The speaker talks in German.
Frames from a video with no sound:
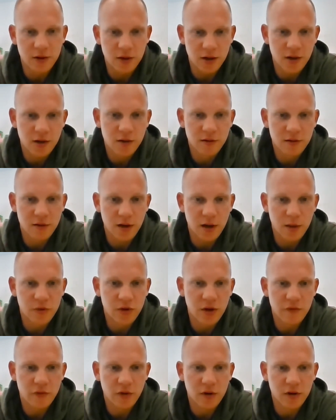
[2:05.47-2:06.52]
Ja, da haben
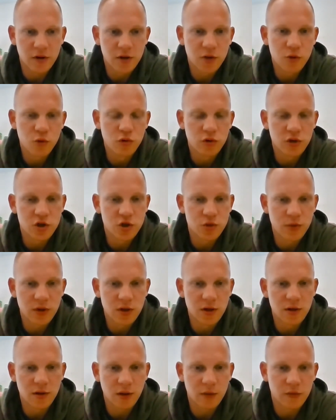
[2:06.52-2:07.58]
sie einfach nicht gut gespielt,